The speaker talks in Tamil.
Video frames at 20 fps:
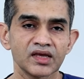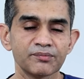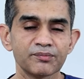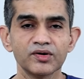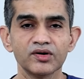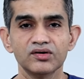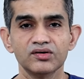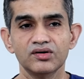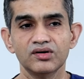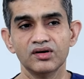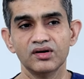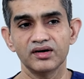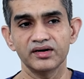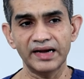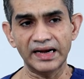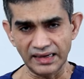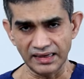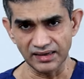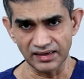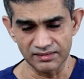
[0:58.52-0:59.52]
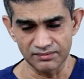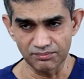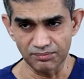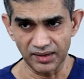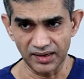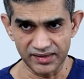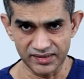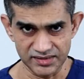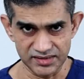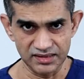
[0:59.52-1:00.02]
இப்போது டென்டல்
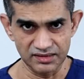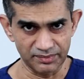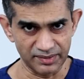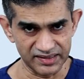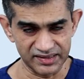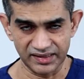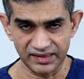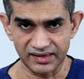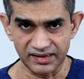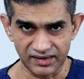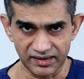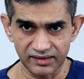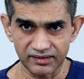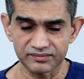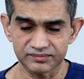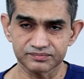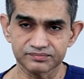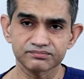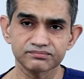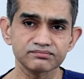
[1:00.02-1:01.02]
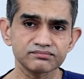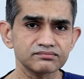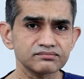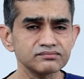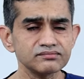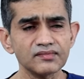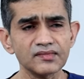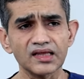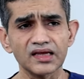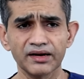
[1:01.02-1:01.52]
இம்ப்ளான்ஸ்னு பார்த்தீங்கனாலே
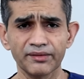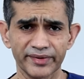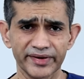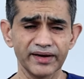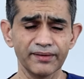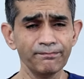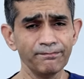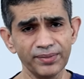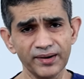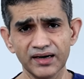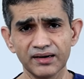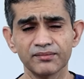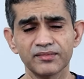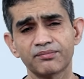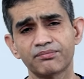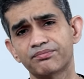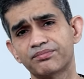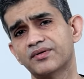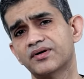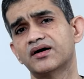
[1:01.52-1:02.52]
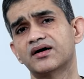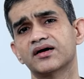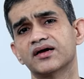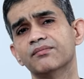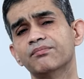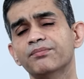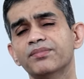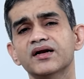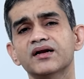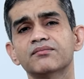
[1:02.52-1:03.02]
நம்ம எப்போ நம்ம
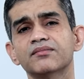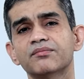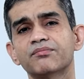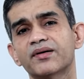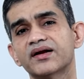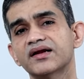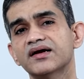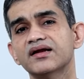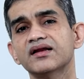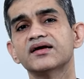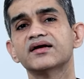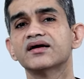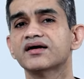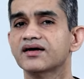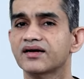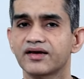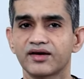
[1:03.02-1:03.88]
எப்போ நம்ம பற்களை இழக்க